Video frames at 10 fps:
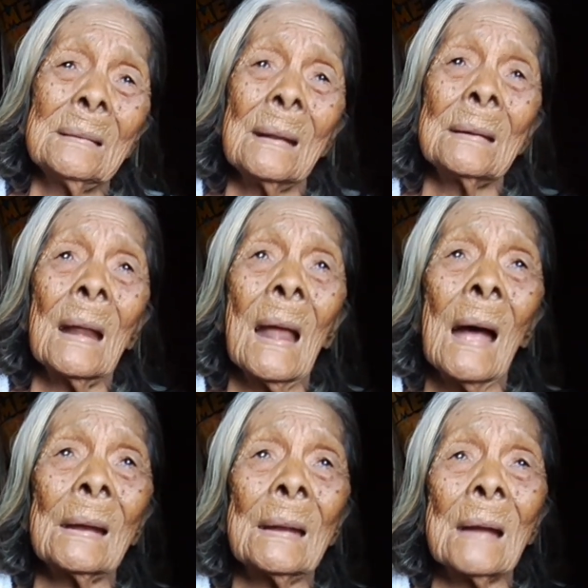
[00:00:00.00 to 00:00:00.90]

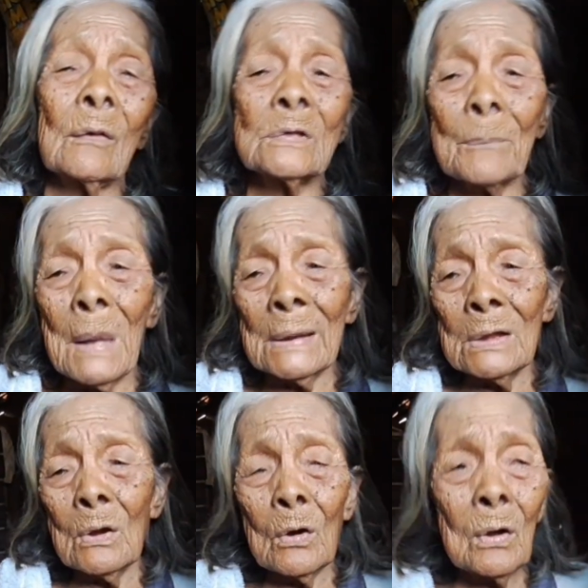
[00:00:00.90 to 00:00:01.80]
Nangnalangin ako sa
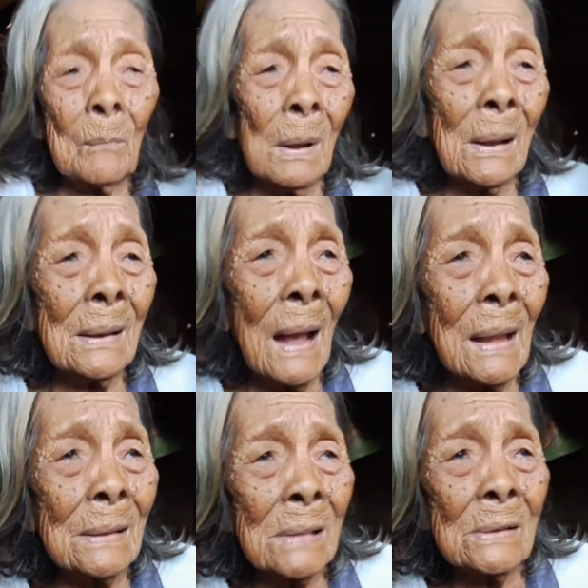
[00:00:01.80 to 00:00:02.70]
Panginoon.
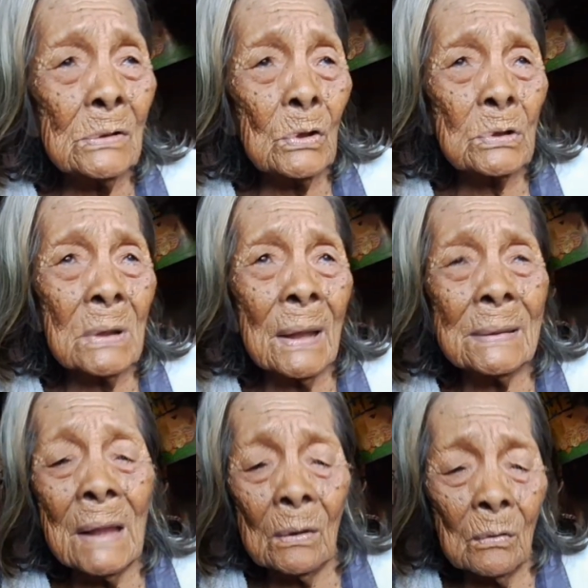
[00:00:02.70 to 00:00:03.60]
Magagalit ang Diyos na
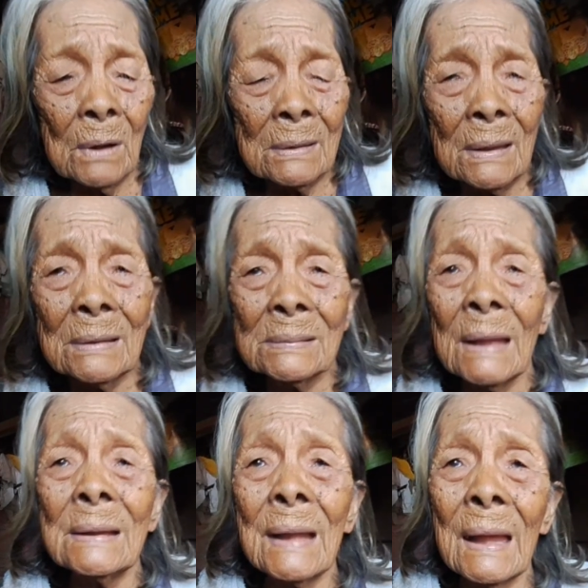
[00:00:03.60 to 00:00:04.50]
hindi ako
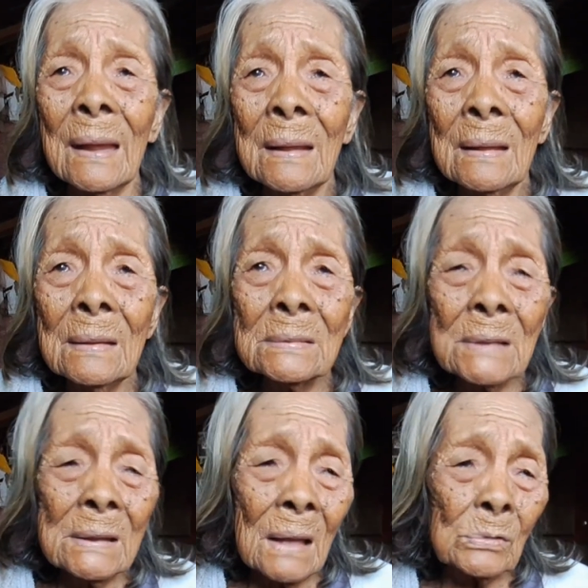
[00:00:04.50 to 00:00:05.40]
nag-iintindi.
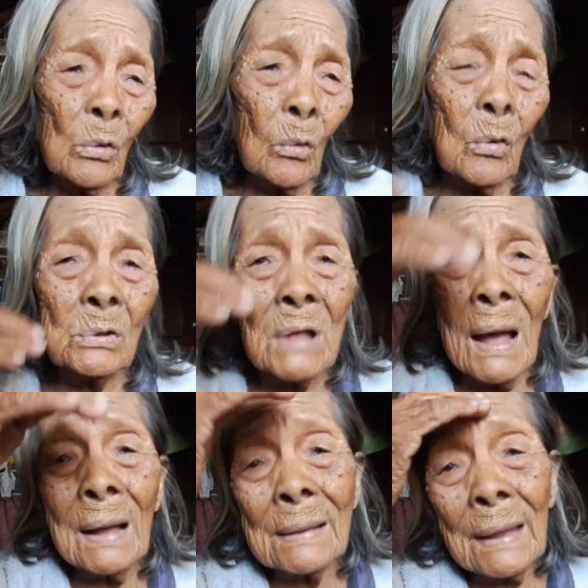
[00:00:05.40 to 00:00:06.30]
Sa natulog
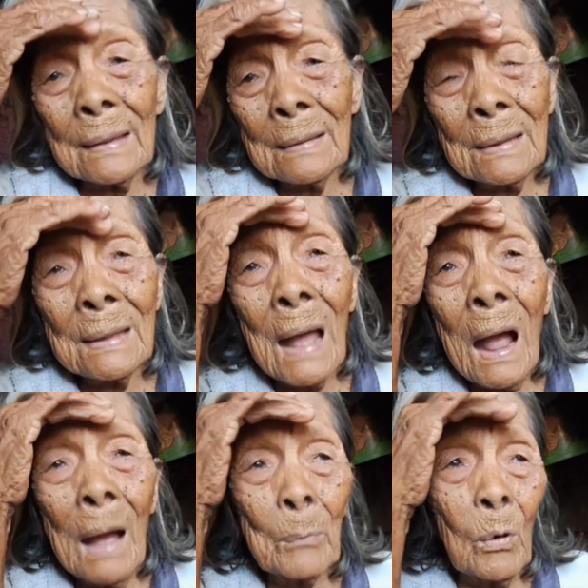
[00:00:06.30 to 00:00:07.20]
sa akin,
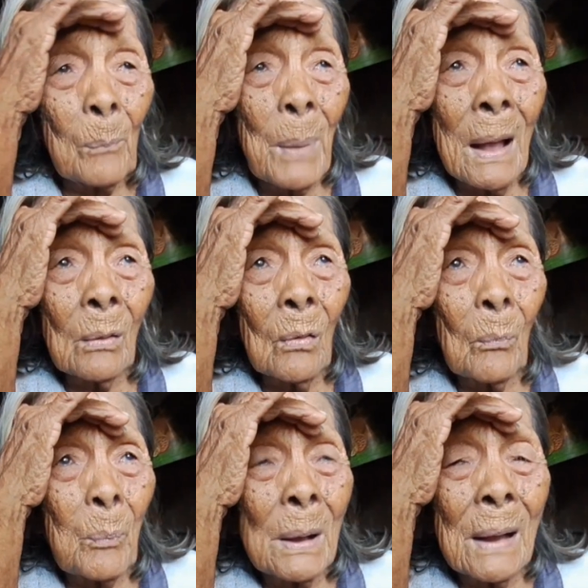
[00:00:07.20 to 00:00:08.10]
hinahabol pa ako
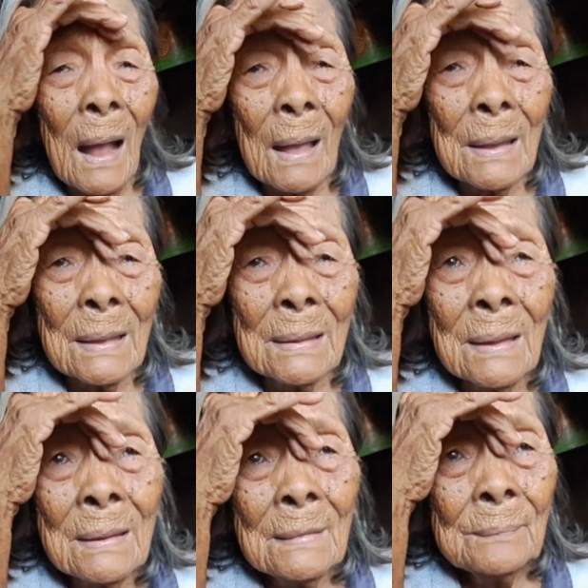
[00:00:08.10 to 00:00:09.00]
pagkain.
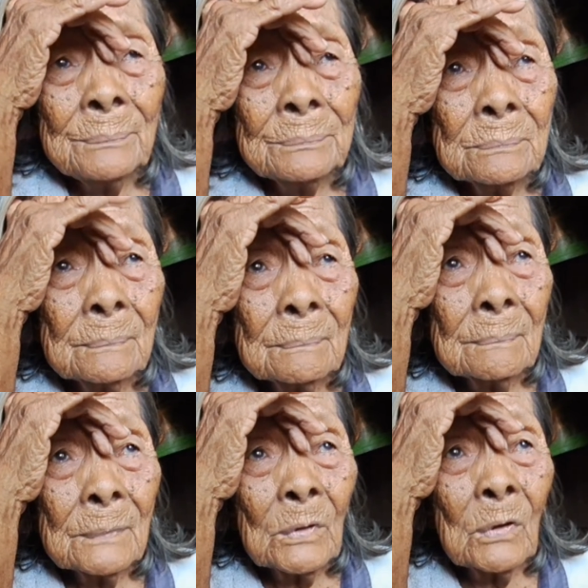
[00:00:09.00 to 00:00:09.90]

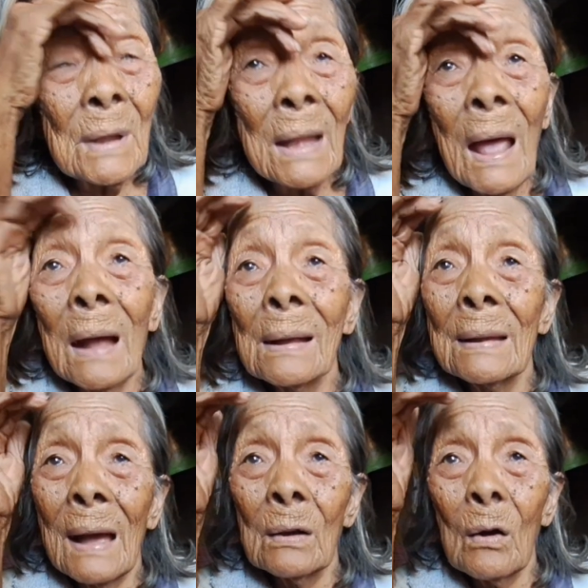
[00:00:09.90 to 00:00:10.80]
Mm. Kunalakad
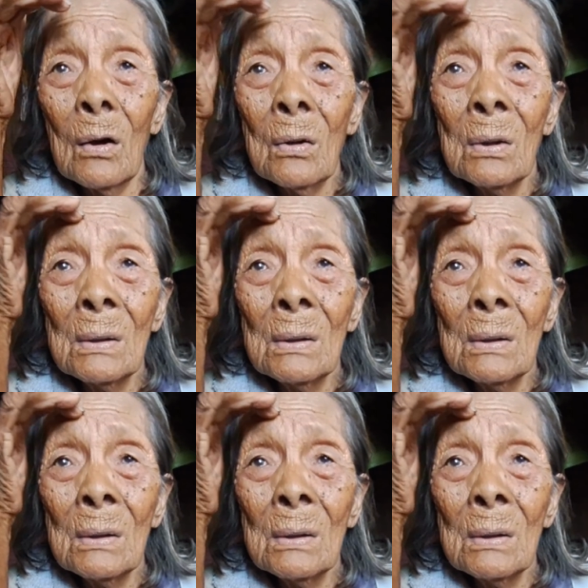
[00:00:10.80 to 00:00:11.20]
ako.